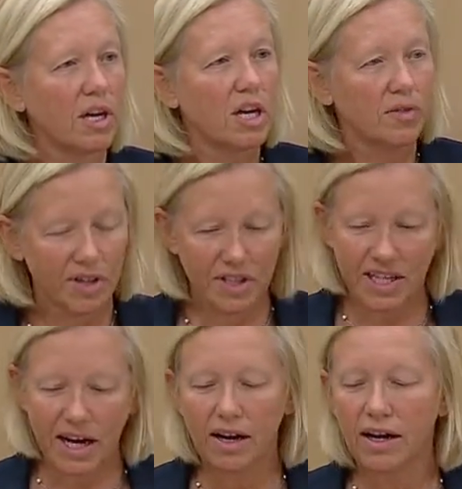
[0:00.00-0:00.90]
Weil das
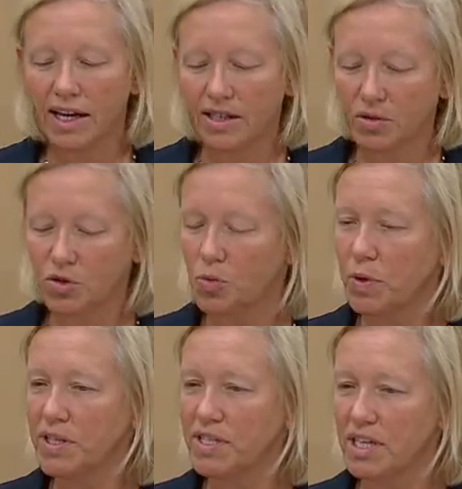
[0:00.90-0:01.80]

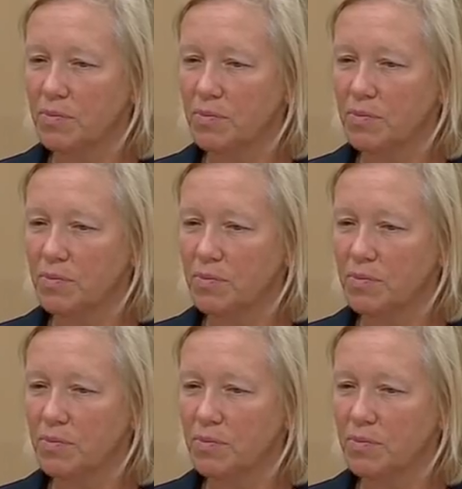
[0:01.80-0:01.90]
Sachleistungsprinzip,